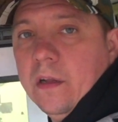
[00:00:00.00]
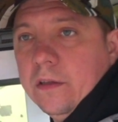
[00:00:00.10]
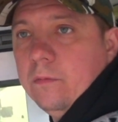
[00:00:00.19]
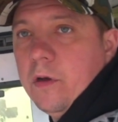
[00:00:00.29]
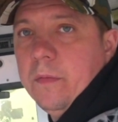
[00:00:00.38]

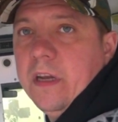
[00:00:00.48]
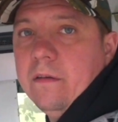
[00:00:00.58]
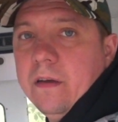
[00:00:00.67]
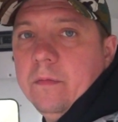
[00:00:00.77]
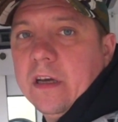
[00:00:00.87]
любой
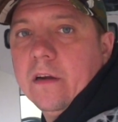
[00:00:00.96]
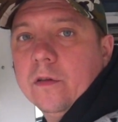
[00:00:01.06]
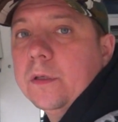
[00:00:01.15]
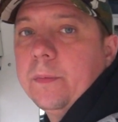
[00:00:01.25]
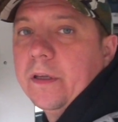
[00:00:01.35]
минивэн
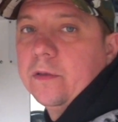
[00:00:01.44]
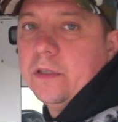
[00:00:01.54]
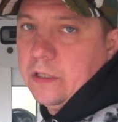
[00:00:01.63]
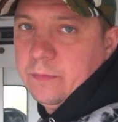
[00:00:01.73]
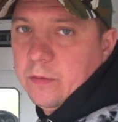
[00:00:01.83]
микроавтобус
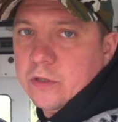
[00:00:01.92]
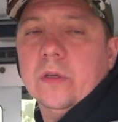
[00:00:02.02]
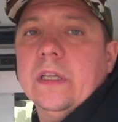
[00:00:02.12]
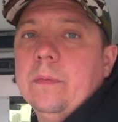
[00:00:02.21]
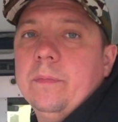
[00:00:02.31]
подходит, потому что
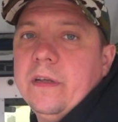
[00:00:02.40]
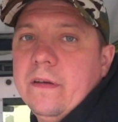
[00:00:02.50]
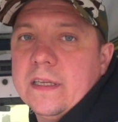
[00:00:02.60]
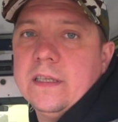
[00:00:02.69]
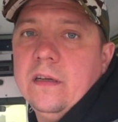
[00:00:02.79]
он не
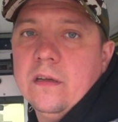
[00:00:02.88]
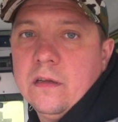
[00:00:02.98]
привязан